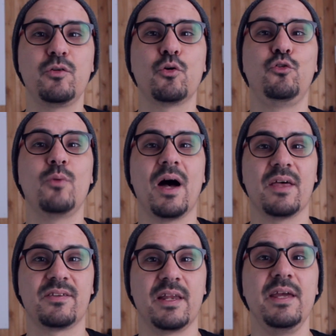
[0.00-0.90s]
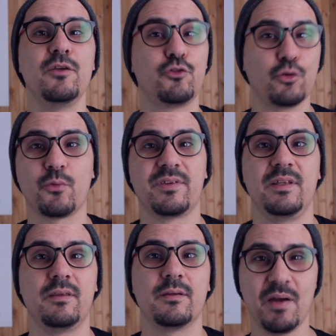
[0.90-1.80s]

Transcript: que tu dois installer sur ton site.